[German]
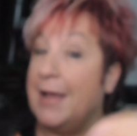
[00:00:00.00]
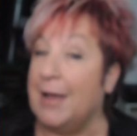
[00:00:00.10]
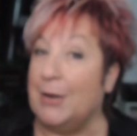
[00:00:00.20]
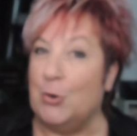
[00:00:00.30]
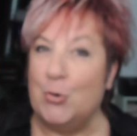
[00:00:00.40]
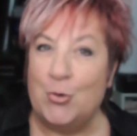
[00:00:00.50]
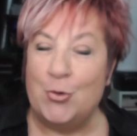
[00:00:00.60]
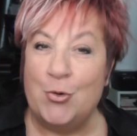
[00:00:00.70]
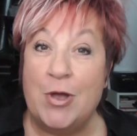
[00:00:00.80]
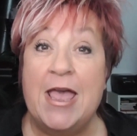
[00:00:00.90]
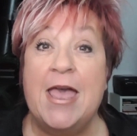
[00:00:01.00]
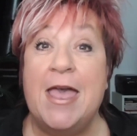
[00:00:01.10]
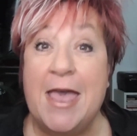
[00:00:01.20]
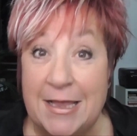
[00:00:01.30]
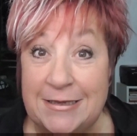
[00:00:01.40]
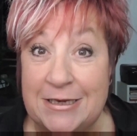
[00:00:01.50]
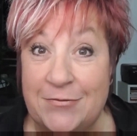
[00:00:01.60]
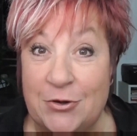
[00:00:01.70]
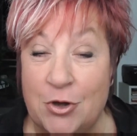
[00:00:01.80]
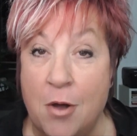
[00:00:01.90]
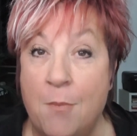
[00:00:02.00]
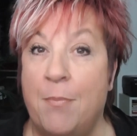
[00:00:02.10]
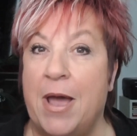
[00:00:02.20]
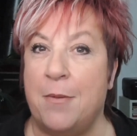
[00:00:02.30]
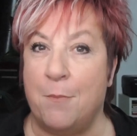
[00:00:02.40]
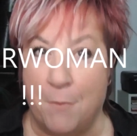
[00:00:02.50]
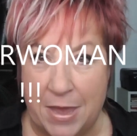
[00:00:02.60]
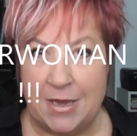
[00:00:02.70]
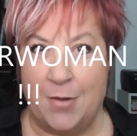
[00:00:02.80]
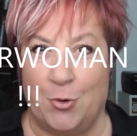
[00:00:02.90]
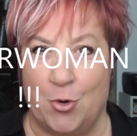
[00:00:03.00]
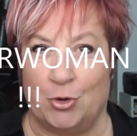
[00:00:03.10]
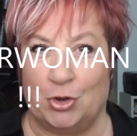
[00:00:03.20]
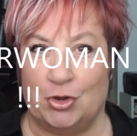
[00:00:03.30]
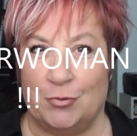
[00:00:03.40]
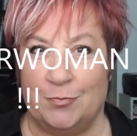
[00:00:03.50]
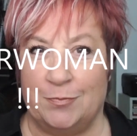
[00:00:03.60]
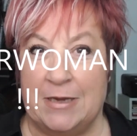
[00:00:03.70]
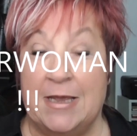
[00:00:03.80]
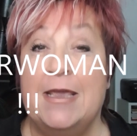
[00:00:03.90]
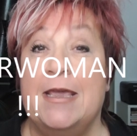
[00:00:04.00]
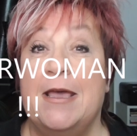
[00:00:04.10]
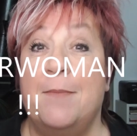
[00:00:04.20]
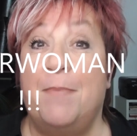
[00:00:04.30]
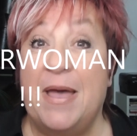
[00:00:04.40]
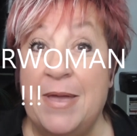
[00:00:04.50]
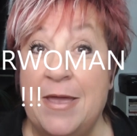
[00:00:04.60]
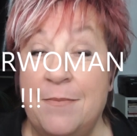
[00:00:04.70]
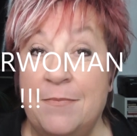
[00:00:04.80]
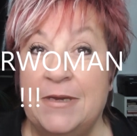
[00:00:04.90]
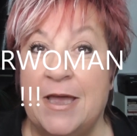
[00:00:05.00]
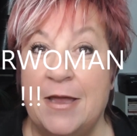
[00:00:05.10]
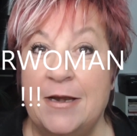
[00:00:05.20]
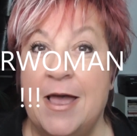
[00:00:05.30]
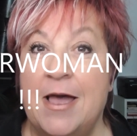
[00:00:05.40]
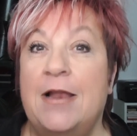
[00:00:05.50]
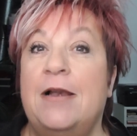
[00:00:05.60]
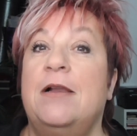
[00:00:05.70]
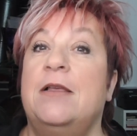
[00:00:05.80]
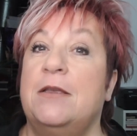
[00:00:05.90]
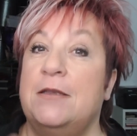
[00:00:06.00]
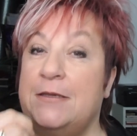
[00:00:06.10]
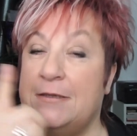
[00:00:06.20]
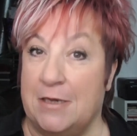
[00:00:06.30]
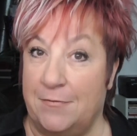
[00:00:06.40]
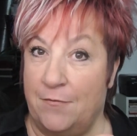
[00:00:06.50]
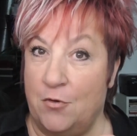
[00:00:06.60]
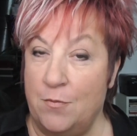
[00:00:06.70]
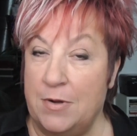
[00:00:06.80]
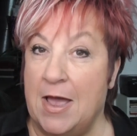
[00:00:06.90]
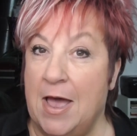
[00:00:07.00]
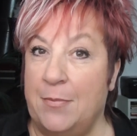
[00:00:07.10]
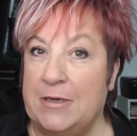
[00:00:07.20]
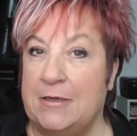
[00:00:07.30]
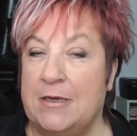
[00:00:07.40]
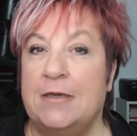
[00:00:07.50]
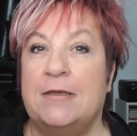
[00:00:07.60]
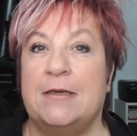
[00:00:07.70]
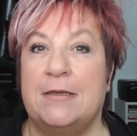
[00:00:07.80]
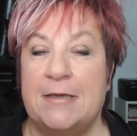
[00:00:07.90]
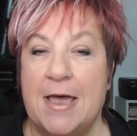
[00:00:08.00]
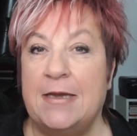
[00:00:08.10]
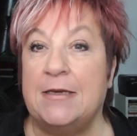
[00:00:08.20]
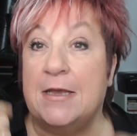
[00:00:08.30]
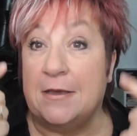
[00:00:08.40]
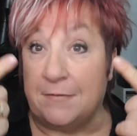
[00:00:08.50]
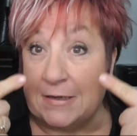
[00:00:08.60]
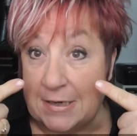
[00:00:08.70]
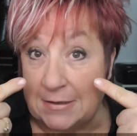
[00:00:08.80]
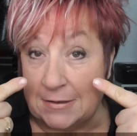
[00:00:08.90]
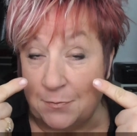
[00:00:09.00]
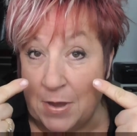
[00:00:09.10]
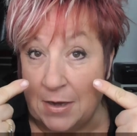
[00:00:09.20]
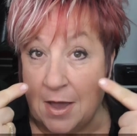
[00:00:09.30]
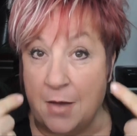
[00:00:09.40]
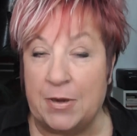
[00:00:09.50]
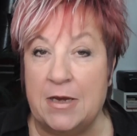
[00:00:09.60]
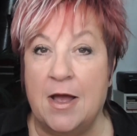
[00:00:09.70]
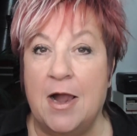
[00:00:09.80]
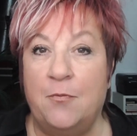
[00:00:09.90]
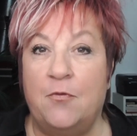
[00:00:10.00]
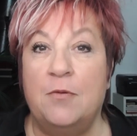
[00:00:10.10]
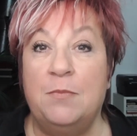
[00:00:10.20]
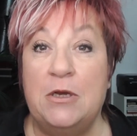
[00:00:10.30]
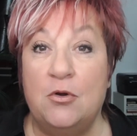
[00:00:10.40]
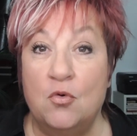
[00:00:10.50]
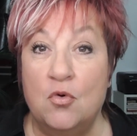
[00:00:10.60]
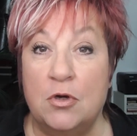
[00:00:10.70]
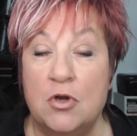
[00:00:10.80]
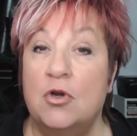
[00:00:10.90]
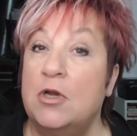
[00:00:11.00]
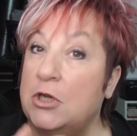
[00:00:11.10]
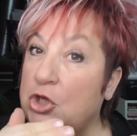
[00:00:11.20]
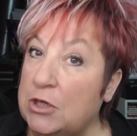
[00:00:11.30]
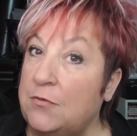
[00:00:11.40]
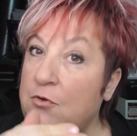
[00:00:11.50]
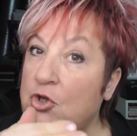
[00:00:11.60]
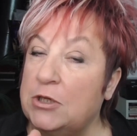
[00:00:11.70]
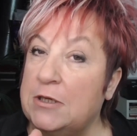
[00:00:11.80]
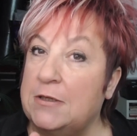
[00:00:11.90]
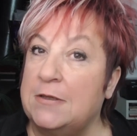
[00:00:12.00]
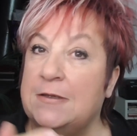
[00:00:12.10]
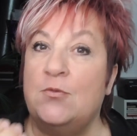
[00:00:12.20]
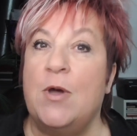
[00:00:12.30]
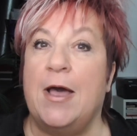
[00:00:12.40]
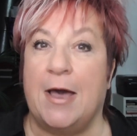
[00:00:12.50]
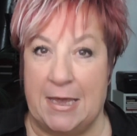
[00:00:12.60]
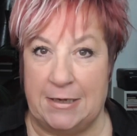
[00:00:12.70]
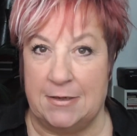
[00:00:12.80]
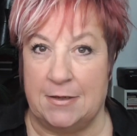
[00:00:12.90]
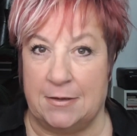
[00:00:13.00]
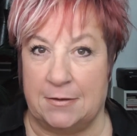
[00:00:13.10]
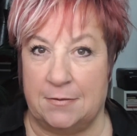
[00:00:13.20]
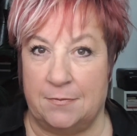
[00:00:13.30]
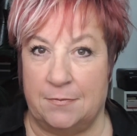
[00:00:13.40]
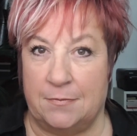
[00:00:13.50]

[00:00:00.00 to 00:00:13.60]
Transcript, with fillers: Hallo, herzlich willkommen beim Make-up Coach. Bei meinem Kanal Silverwoman habe ich dir gezeigt, wie dieses Make-up innerhalb von Minuten Schritt für Schritt zu erreichen ist.